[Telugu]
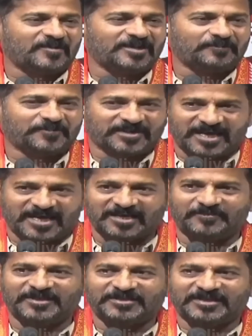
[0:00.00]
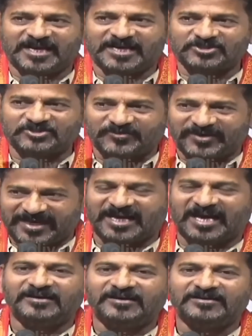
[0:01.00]
ఇచ్చినవని ప్రధానమంత్రి గారు
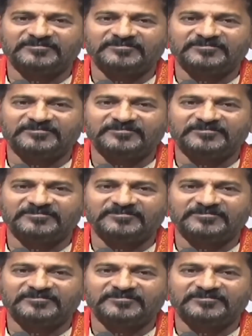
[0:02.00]
స్వయంగా